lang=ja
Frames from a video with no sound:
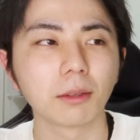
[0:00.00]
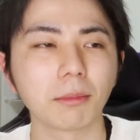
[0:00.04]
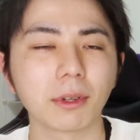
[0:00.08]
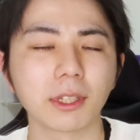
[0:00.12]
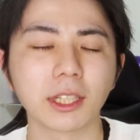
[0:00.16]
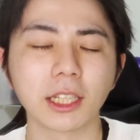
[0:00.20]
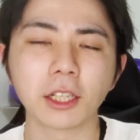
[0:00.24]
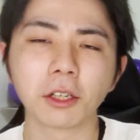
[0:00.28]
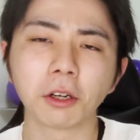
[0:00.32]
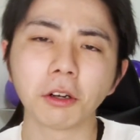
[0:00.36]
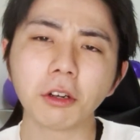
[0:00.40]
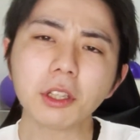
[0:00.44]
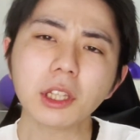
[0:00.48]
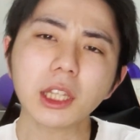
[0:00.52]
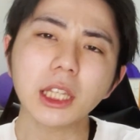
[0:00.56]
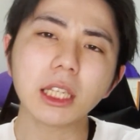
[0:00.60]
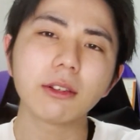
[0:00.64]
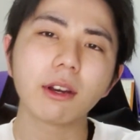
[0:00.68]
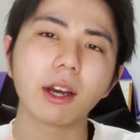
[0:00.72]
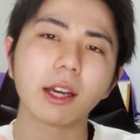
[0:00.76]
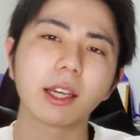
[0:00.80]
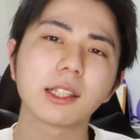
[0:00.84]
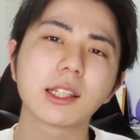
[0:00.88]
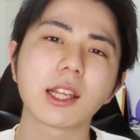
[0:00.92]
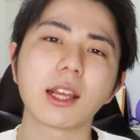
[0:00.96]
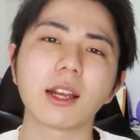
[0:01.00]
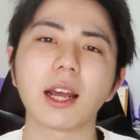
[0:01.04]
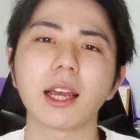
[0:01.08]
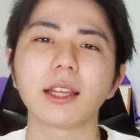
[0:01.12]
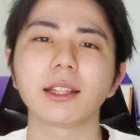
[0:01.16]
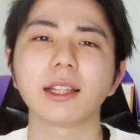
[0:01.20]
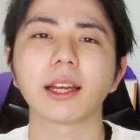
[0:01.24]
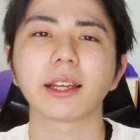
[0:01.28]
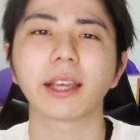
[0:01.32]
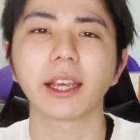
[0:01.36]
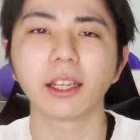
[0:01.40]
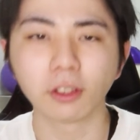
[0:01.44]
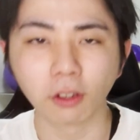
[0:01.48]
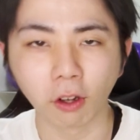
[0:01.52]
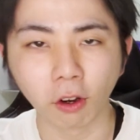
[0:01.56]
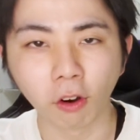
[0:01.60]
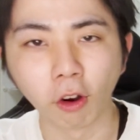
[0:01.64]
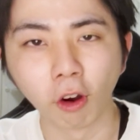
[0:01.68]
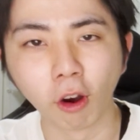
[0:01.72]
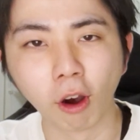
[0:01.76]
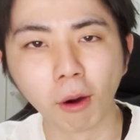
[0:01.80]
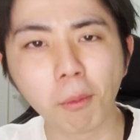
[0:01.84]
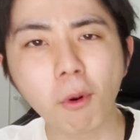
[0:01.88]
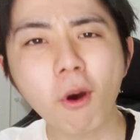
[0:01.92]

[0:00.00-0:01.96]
まあ、日本には来てないだけの、ほ